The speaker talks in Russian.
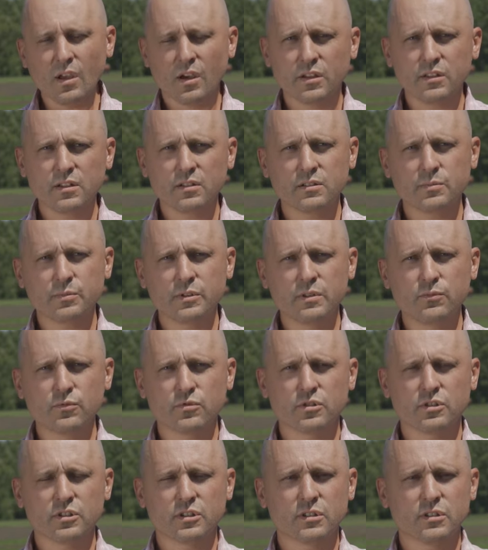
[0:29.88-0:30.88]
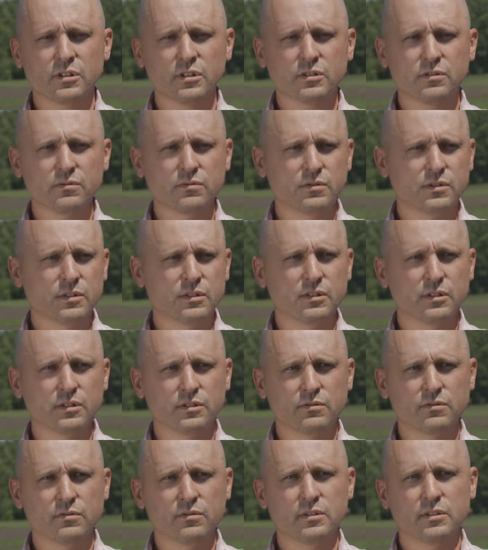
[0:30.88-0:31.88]
Хотелось бы немножечко коснуться
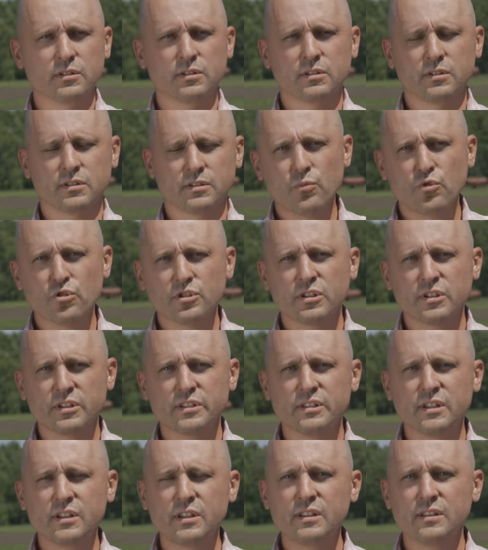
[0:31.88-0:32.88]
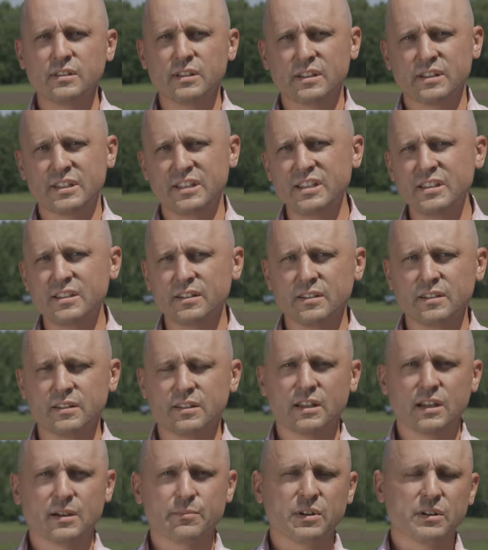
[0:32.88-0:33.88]
истории. Ее можно разделить на три
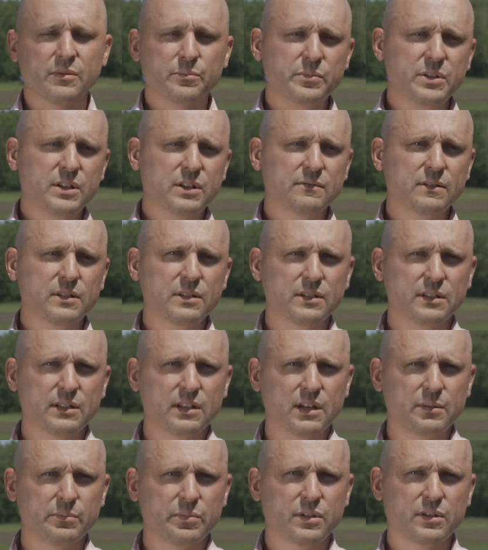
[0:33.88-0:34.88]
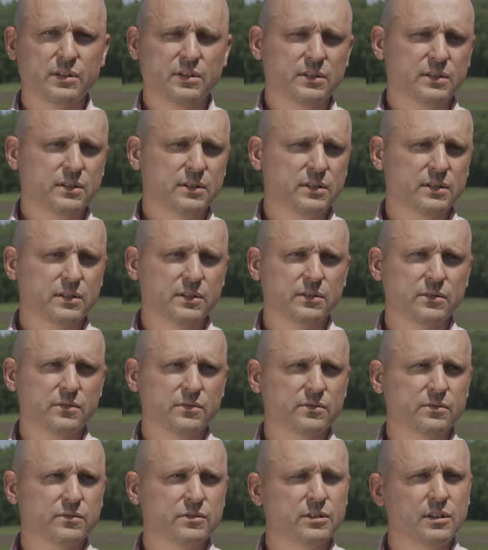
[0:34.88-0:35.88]
этапа. Первый этап –
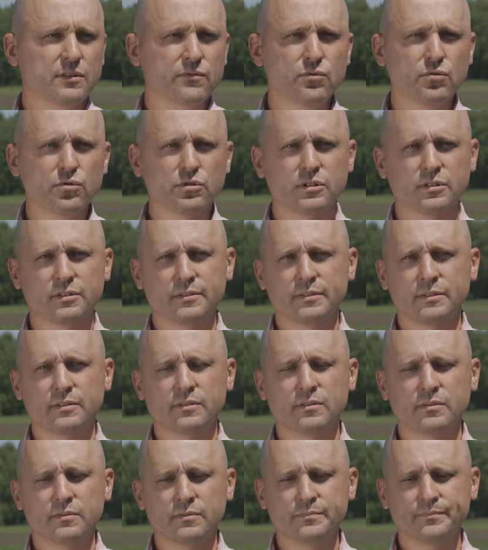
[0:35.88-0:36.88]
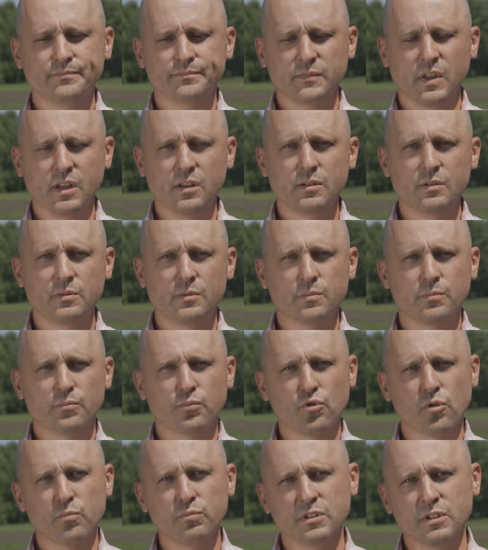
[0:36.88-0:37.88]
это э, завоз и
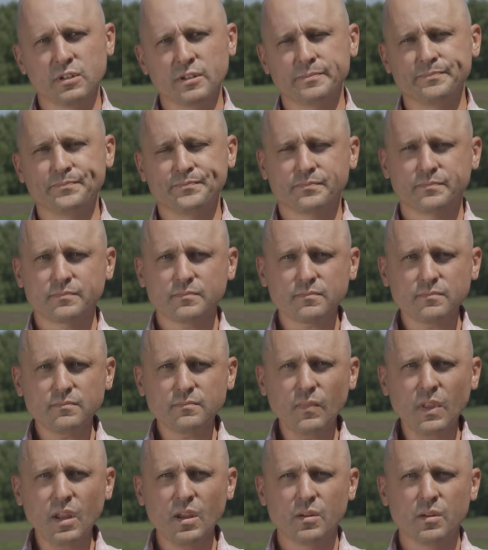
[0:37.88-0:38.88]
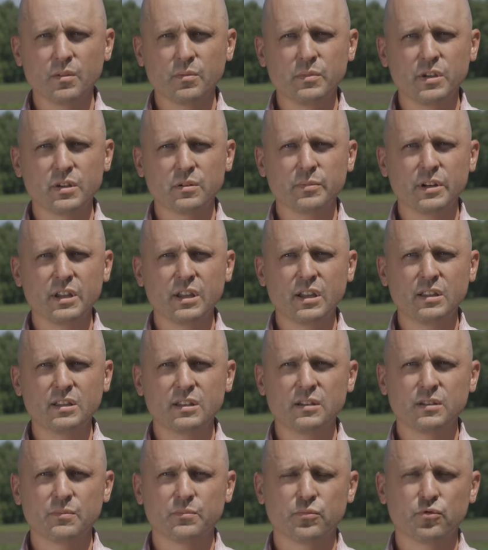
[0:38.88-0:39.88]
пробные Э,
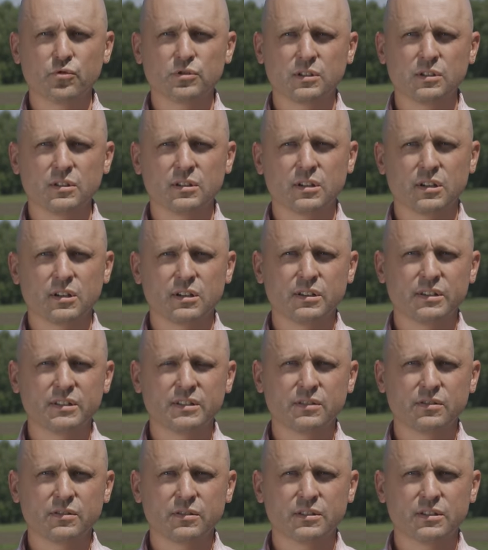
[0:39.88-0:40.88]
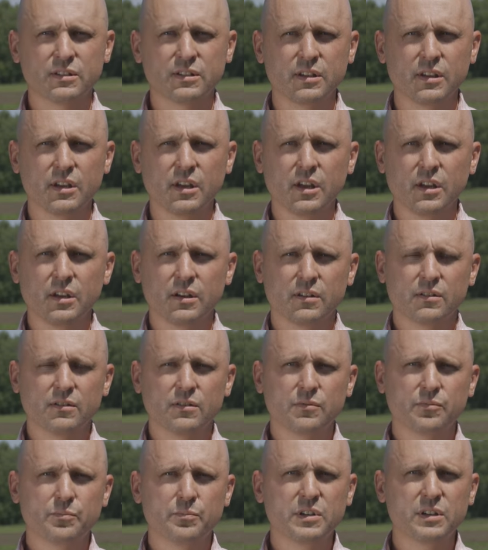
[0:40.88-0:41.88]
мероприятии после организации
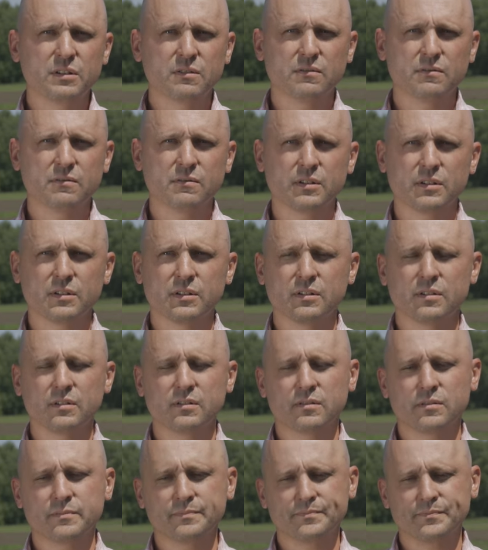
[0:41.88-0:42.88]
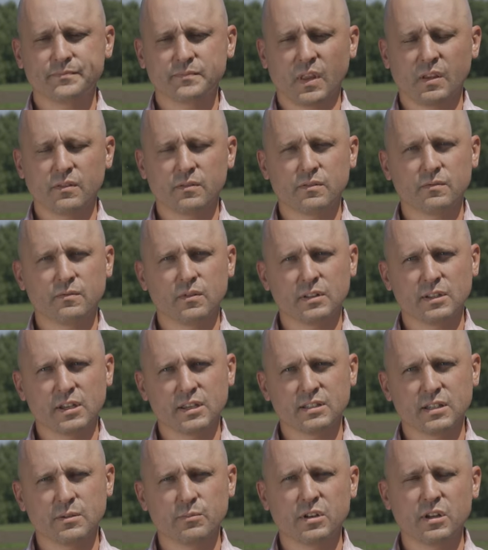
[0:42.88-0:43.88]
э, первого э, в
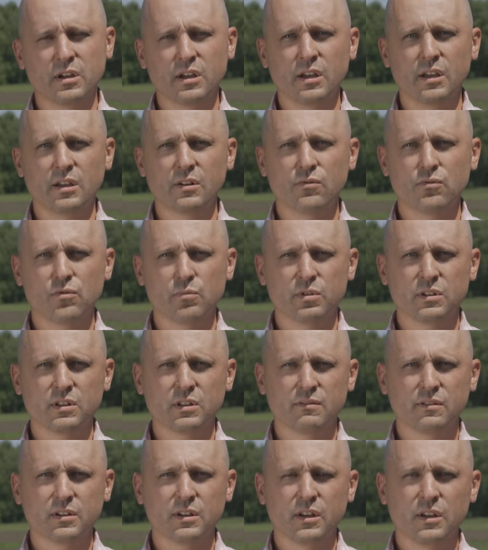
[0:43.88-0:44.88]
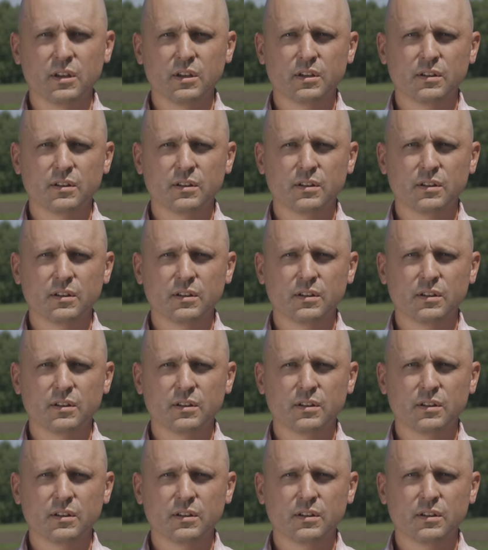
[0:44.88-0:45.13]
Алтайском крае опытного